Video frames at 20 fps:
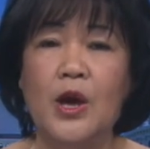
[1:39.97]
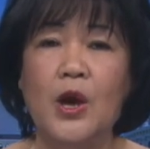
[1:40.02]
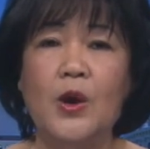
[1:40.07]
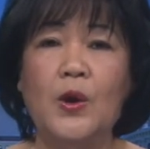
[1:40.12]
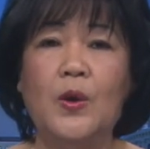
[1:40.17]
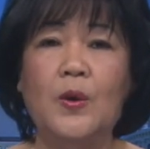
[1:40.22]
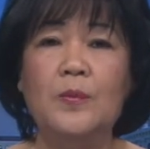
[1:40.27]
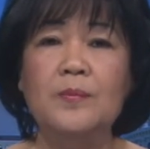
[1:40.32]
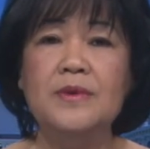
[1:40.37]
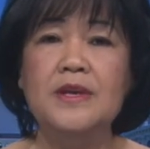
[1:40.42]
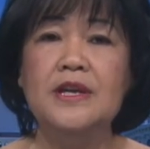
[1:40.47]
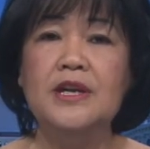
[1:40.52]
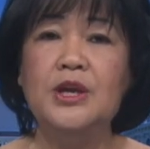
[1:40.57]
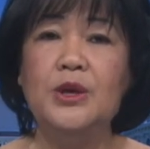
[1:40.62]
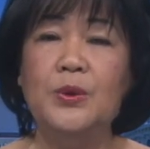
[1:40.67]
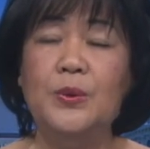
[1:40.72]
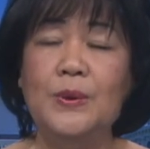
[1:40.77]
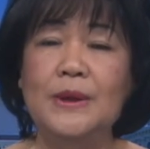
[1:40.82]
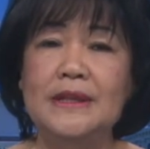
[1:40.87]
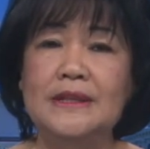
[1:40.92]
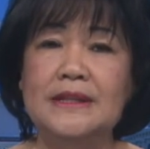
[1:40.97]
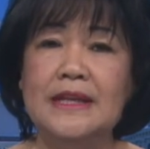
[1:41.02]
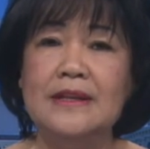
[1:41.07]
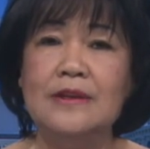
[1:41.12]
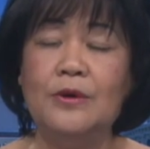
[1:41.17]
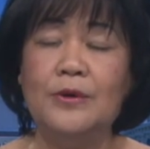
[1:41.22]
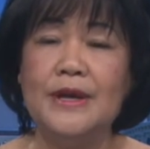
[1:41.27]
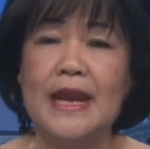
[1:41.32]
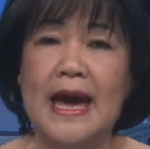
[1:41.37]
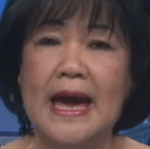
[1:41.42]
cũng như uy
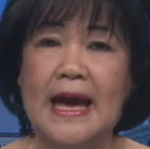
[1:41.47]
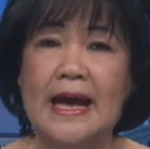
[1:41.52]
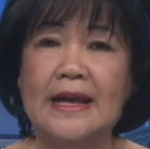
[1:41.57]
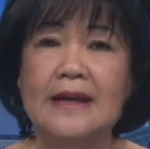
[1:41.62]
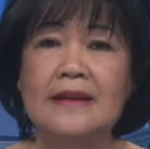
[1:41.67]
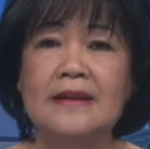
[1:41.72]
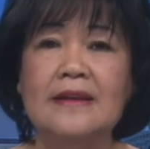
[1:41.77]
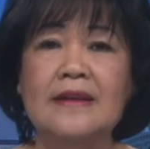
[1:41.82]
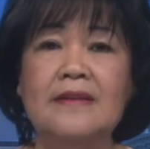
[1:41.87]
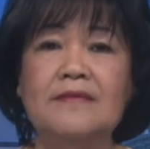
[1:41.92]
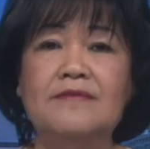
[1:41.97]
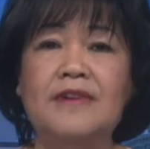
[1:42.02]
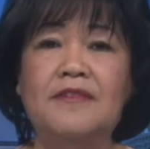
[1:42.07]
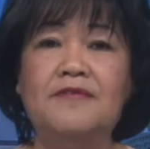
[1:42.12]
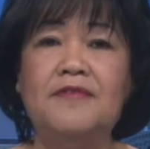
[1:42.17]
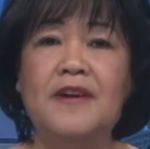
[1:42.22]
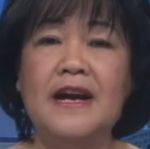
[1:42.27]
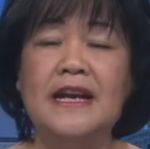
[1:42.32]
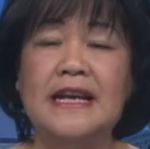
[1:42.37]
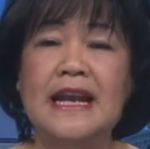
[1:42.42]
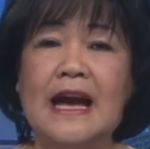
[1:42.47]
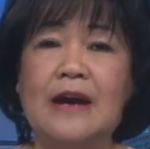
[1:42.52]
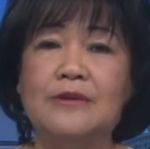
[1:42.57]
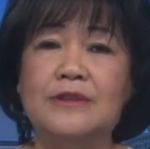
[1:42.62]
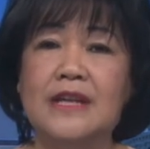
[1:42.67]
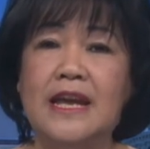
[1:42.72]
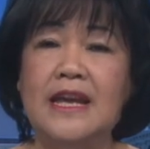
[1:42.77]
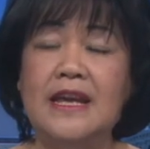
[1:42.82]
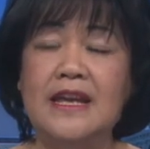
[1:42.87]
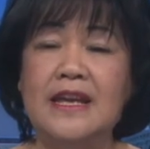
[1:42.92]
tín của đảng và phần nào
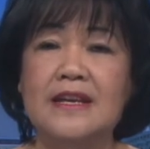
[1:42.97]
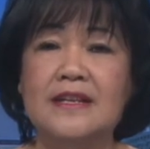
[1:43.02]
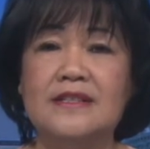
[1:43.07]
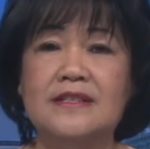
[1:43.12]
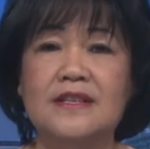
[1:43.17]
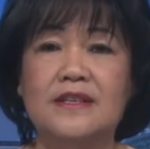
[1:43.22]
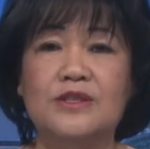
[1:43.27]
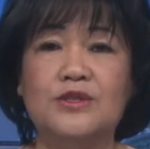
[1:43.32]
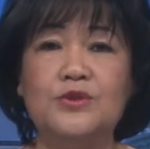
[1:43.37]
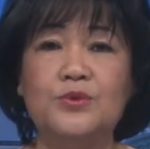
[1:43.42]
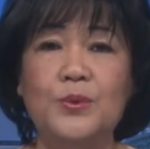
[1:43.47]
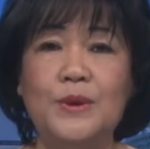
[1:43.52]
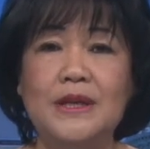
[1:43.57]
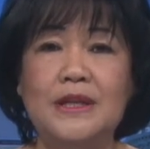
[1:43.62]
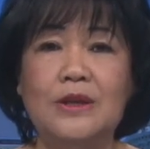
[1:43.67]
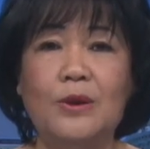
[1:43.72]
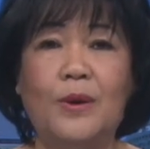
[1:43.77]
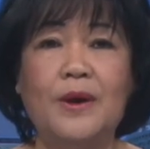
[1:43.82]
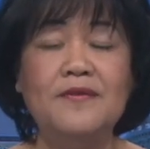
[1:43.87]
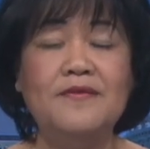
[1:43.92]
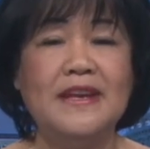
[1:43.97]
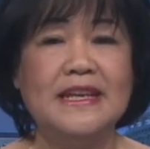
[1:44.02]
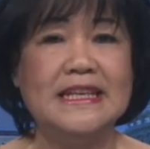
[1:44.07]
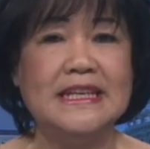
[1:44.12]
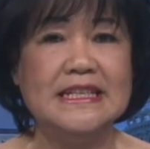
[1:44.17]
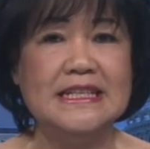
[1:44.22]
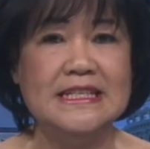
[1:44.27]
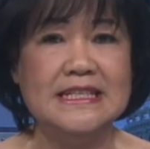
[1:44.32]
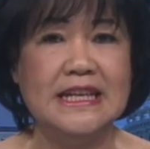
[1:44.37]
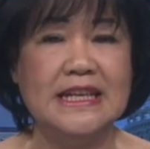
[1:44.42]
thể hiện sự suy thoái về
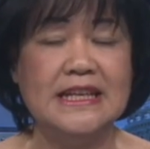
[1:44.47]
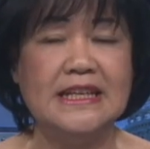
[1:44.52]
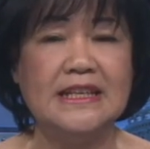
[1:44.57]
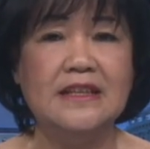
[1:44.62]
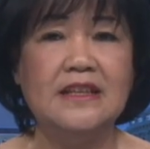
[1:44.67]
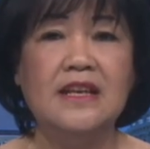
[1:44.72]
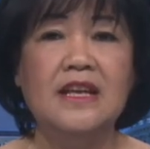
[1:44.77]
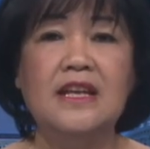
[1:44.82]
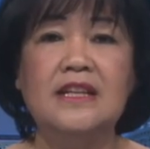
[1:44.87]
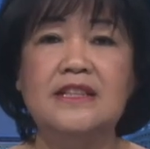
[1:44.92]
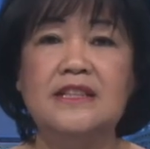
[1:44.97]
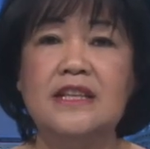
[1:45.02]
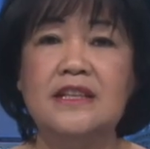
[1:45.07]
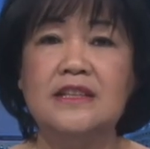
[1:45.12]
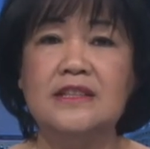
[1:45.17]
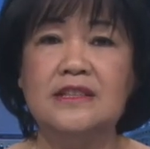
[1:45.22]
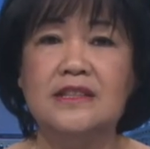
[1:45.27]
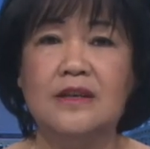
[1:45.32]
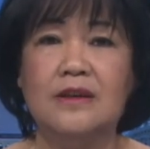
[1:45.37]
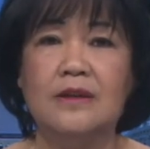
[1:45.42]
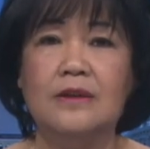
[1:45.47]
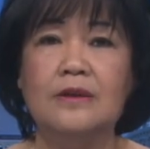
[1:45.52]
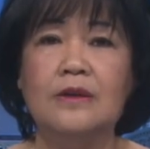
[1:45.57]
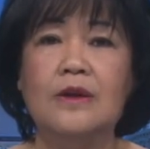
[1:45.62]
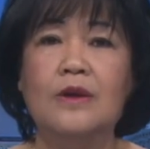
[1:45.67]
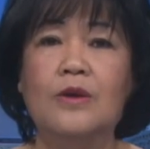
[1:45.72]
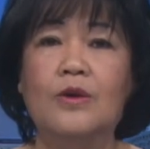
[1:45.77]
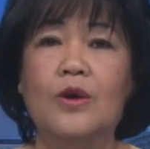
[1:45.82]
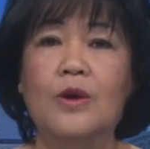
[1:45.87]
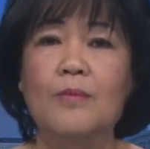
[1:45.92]
chính trị, tư tưởng
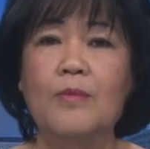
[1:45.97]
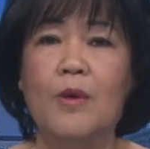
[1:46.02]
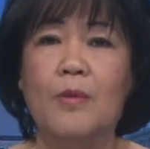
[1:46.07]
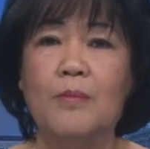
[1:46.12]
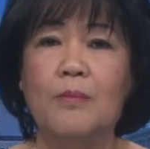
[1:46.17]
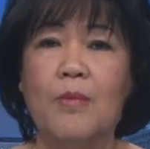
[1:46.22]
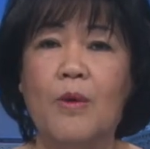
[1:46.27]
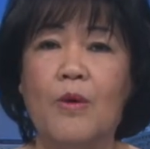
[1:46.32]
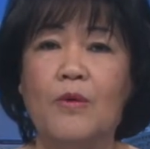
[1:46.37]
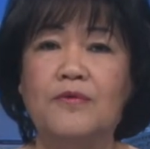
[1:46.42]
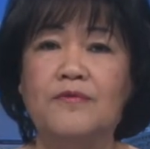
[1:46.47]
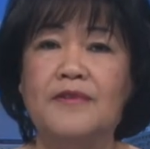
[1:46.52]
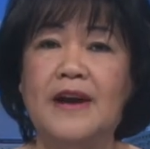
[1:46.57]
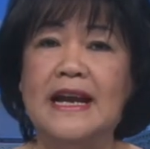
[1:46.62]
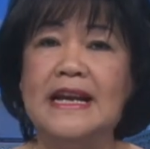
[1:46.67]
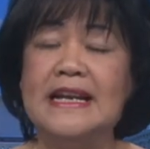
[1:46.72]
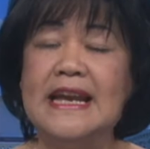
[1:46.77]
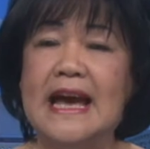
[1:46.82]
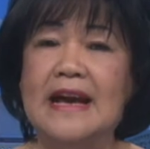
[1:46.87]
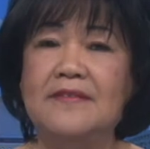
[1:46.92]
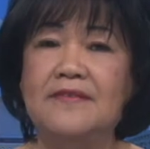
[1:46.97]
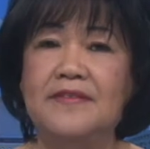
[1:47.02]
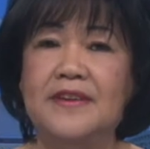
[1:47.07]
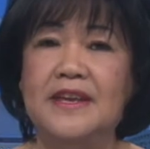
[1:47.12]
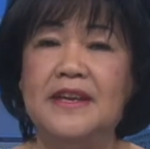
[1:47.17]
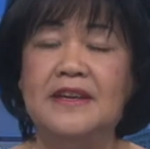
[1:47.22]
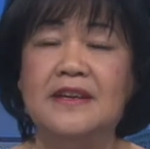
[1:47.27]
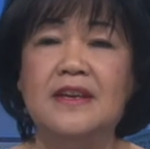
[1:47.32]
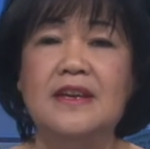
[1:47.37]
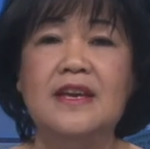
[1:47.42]
của một bộ phận đảng
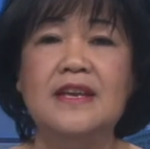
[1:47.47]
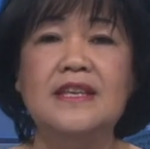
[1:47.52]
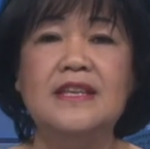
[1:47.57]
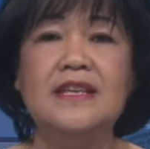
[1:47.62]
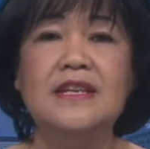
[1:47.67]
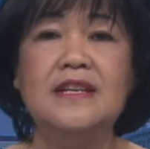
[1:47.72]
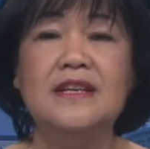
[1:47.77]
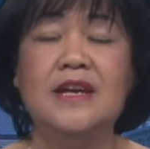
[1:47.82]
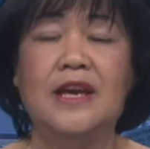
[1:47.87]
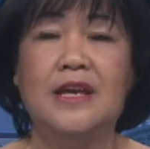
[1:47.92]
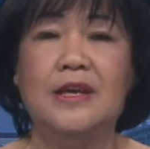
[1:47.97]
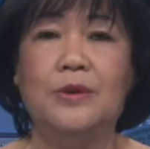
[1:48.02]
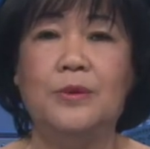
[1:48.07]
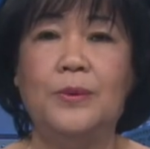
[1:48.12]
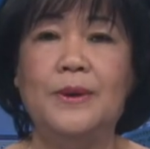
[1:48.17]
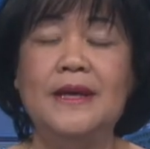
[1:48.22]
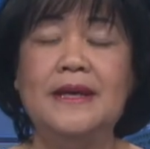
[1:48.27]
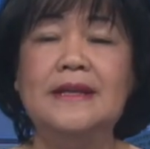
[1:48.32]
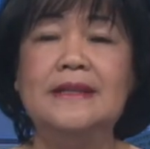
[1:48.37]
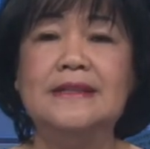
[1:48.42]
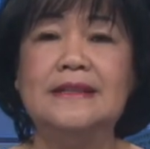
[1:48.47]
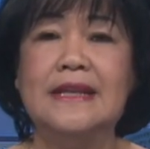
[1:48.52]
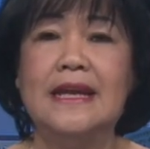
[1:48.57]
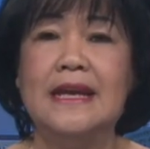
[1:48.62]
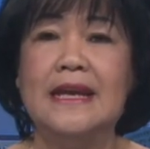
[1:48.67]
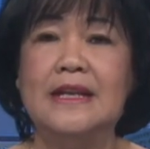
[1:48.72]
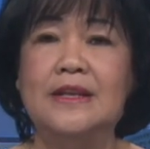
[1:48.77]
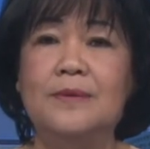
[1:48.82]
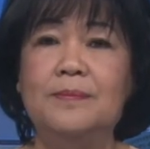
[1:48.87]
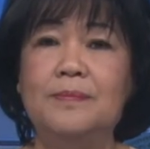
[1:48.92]
viên như nghị quyết
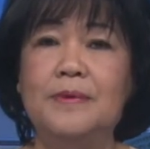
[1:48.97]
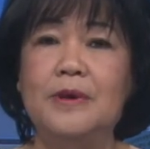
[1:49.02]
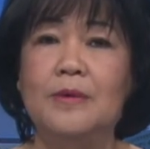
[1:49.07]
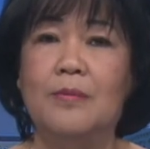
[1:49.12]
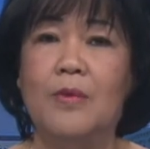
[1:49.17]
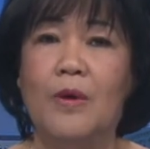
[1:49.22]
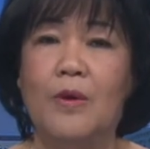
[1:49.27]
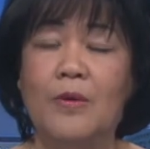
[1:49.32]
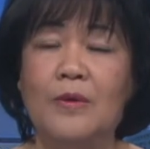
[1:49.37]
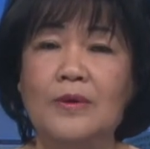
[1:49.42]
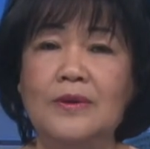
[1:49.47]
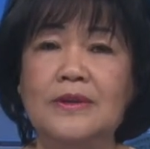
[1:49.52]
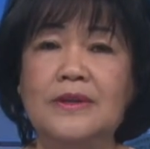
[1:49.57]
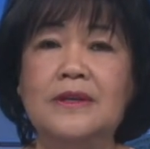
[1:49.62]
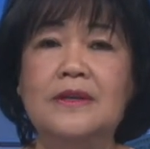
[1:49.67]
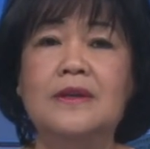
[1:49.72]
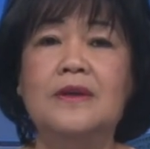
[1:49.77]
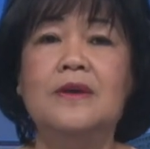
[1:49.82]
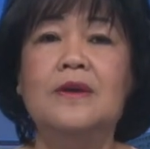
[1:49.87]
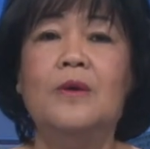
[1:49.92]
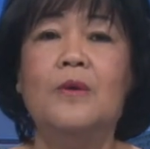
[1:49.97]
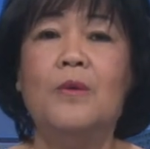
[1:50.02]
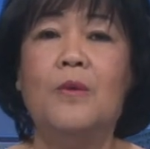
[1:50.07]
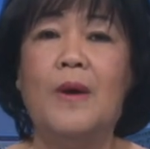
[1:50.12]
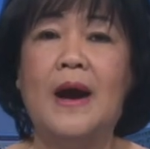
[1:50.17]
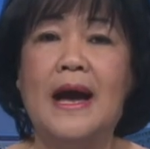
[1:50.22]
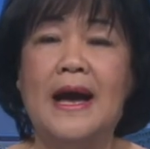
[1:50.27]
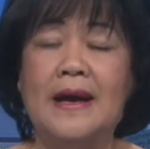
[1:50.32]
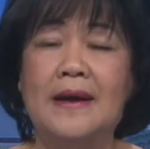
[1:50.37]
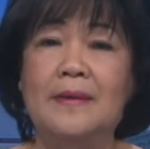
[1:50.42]
TW4
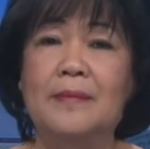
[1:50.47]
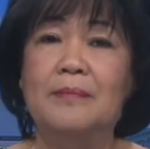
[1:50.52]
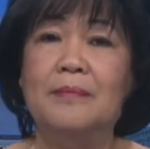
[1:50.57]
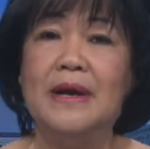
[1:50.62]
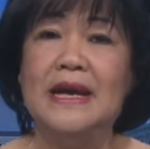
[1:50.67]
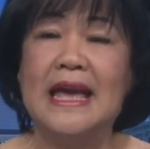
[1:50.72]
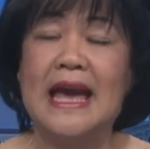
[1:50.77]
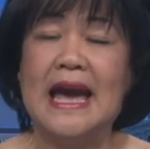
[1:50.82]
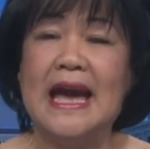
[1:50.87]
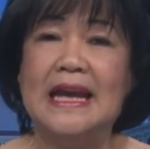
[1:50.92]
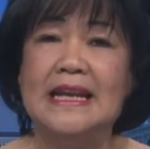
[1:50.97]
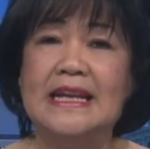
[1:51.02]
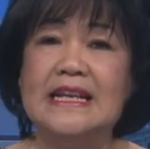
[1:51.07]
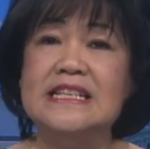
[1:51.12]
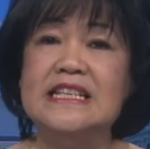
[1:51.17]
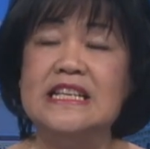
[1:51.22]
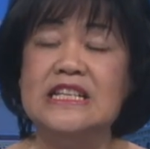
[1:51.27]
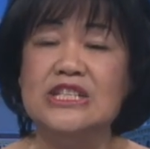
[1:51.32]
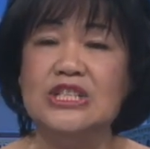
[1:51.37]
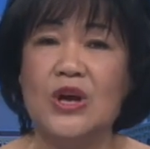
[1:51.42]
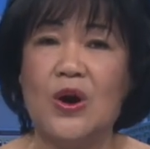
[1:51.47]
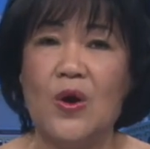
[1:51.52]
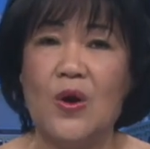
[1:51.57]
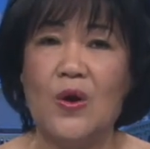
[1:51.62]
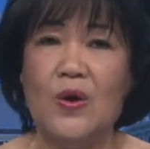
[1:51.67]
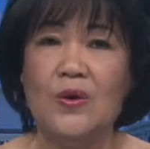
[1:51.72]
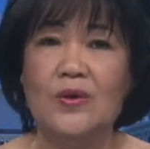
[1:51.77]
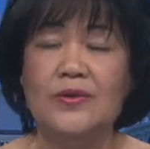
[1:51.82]
khóa 12 đã chỉ rõ.